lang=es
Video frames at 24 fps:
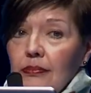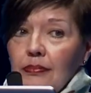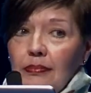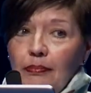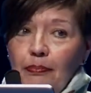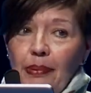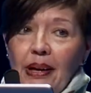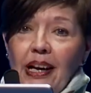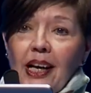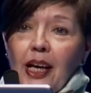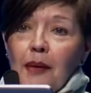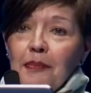
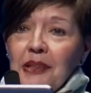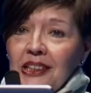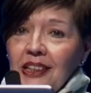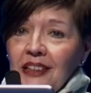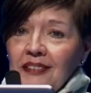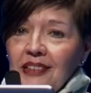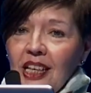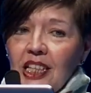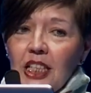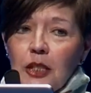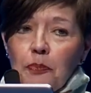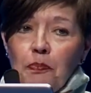para que me
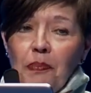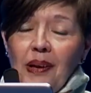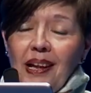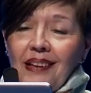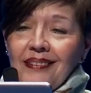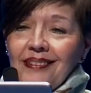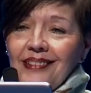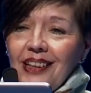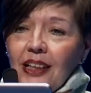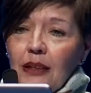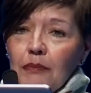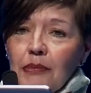entendáis,
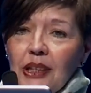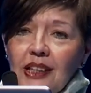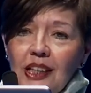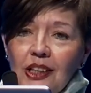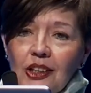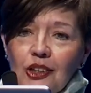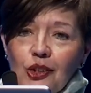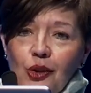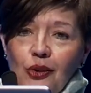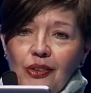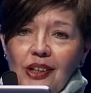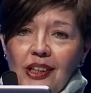plantarme
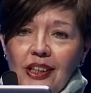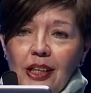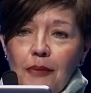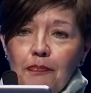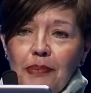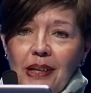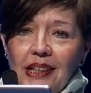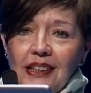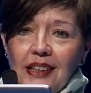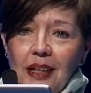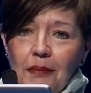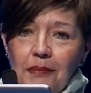dentro del
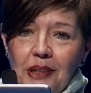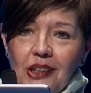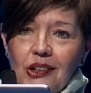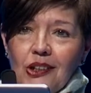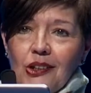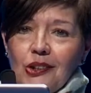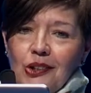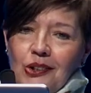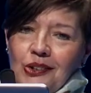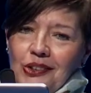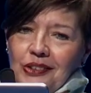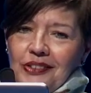
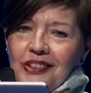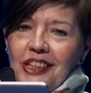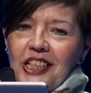departamento